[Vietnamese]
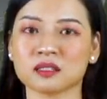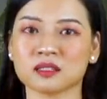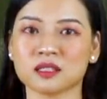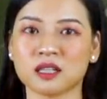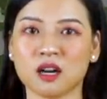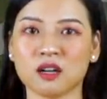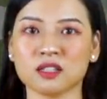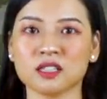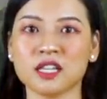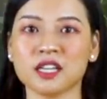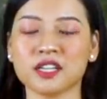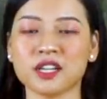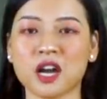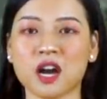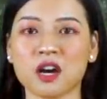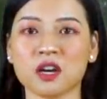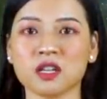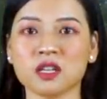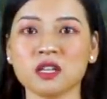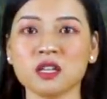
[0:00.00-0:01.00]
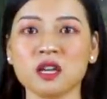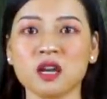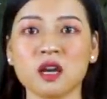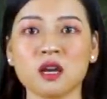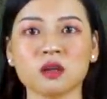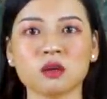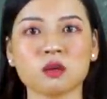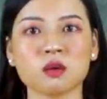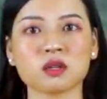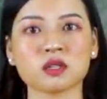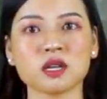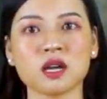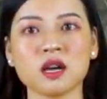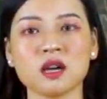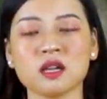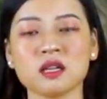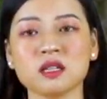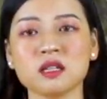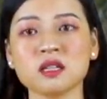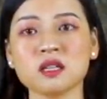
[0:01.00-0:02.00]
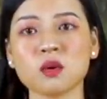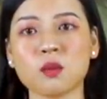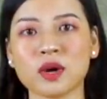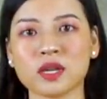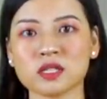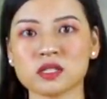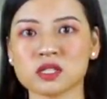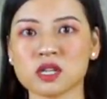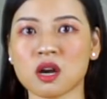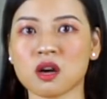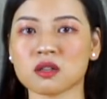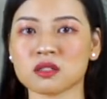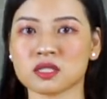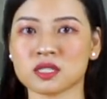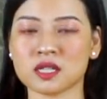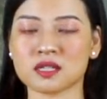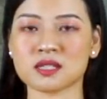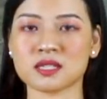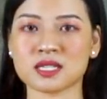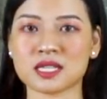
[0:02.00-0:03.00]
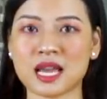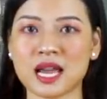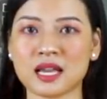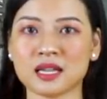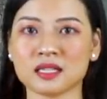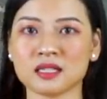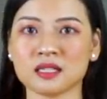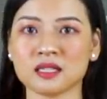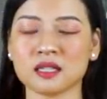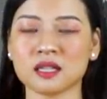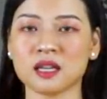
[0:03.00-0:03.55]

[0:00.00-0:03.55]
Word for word: Có người nói, cuộc đời như quán trọ trần gian,